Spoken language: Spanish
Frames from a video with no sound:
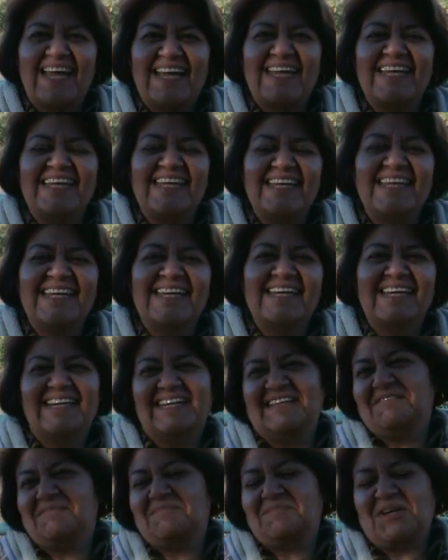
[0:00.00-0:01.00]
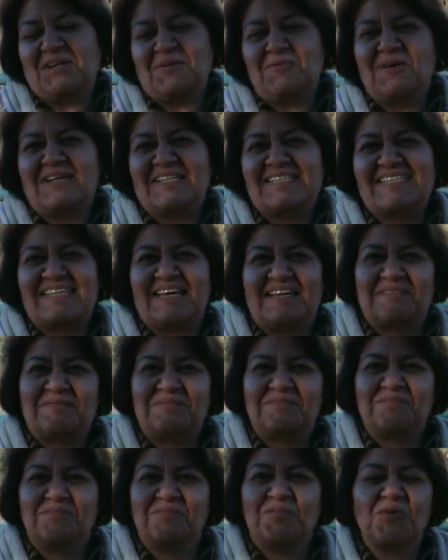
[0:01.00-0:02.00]
y vergüenza
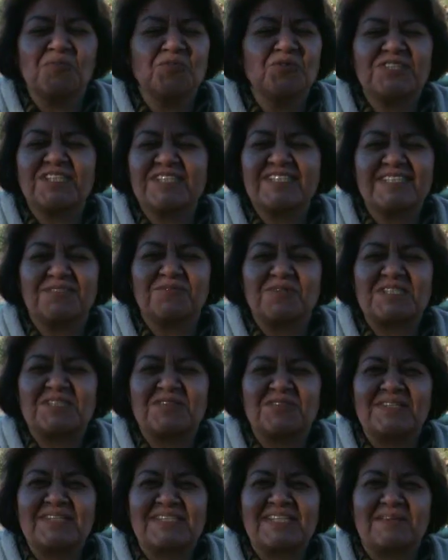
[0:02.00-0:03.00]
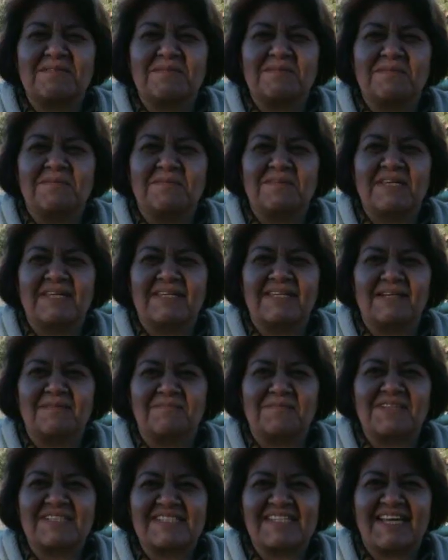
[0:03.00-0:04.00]
por muchas situaciones que viví en el
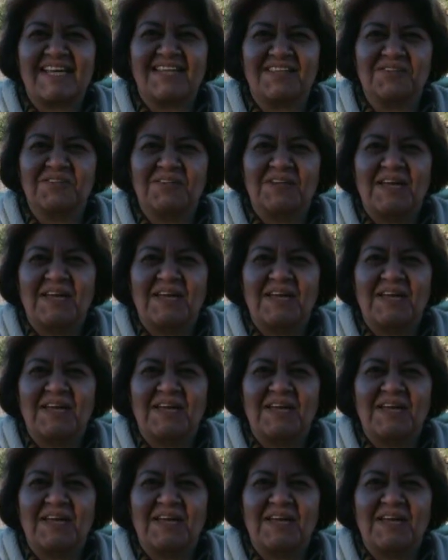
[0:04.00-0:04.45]
pasado,